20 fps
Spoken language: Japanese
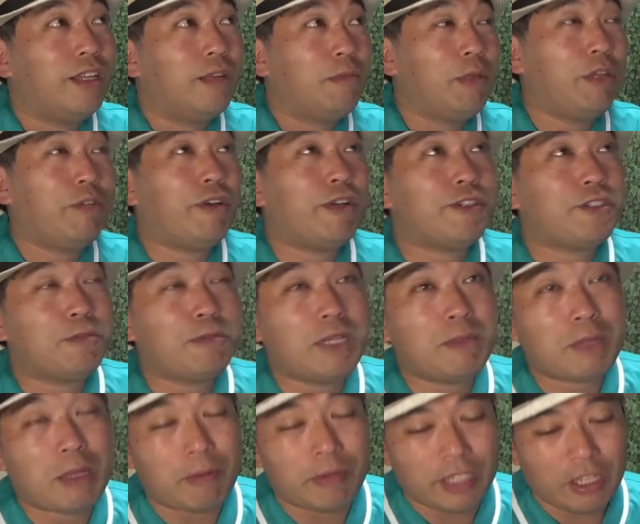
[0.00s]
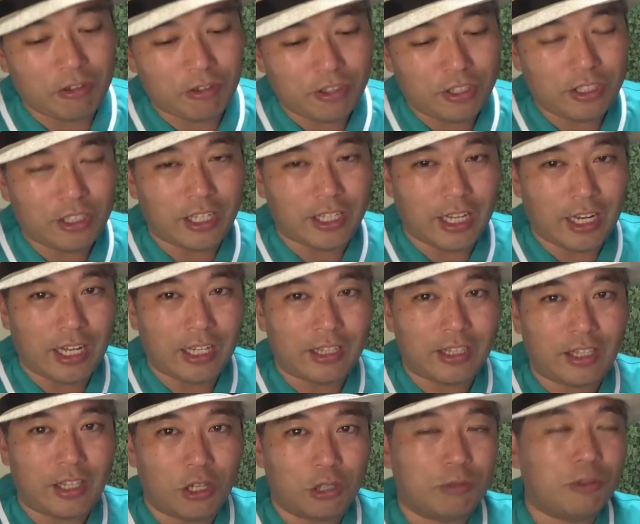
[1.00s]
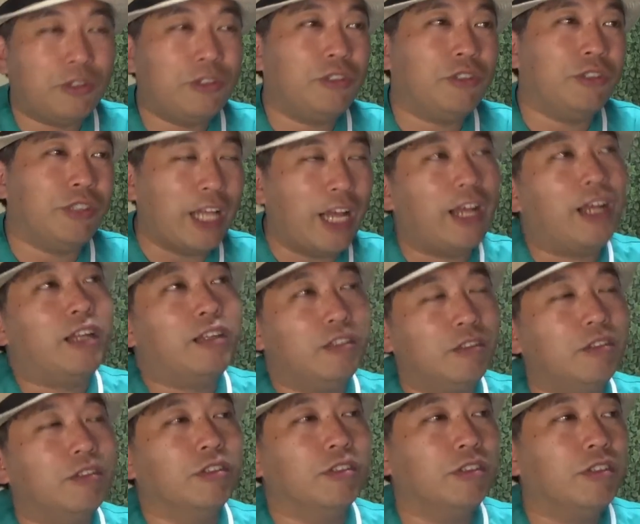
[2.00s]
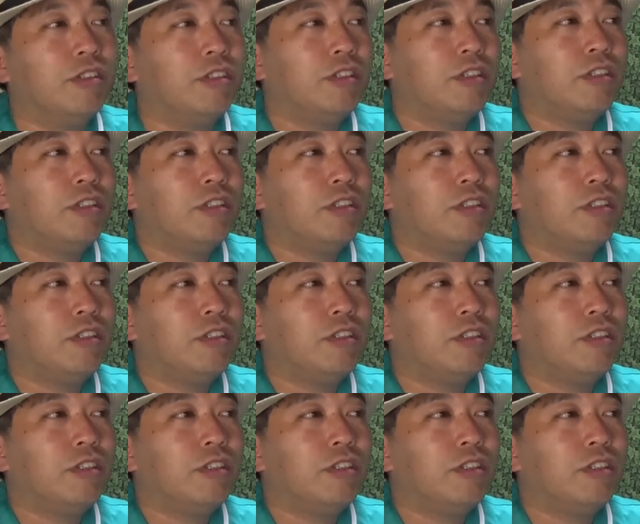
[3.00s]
BE:FIRST メンバーも楽しんでたなって思うな。うん。